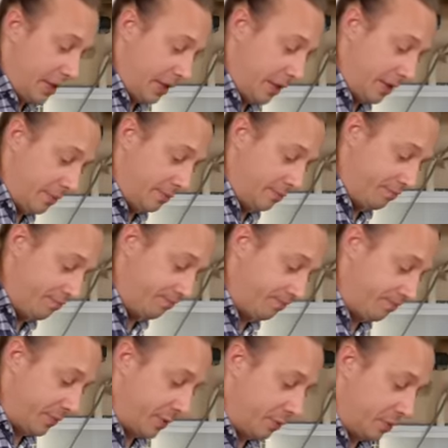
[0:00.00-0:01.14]

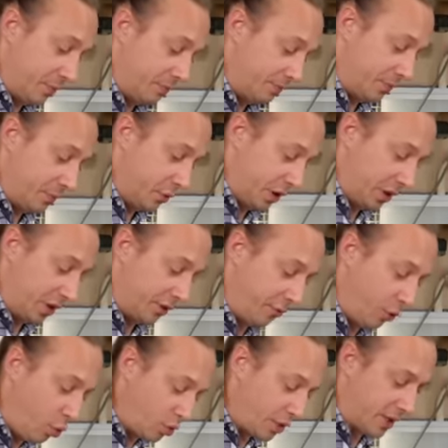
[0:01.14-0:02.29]
эм, вот этот
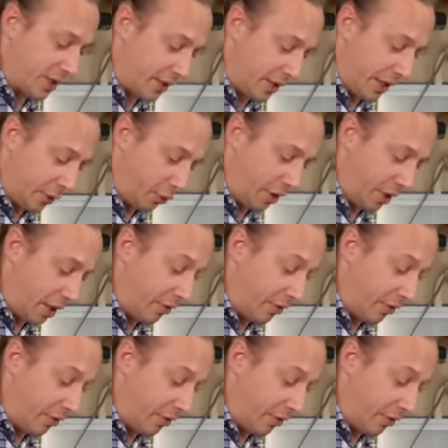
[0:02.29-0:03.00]
вкус, который